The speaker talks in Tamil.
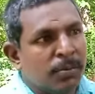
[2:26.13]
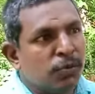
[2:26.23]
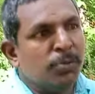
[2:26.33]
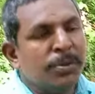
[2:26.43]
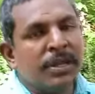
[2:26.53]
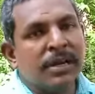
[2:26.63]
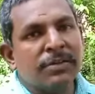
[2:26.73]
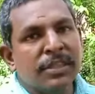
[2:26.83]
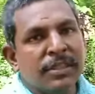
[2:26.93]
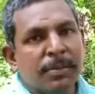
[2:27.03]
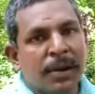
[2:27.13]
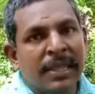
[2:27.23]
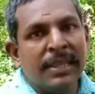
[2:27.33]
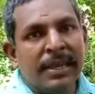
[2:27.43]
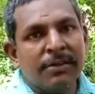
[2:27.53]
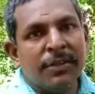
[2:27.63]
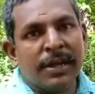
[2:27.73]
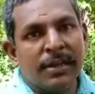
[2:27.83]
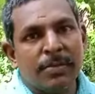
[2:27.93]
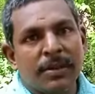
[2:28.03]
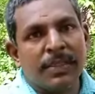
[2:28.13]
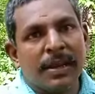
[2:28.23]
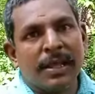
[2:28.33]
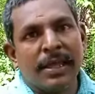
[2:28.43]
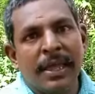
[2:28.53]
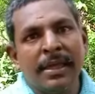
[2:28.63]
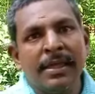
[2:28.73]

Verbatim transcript: முழுமையாக வந்து இந்த பல ஈக்களை வந்து கட்டுப்படுத்திடலாங்க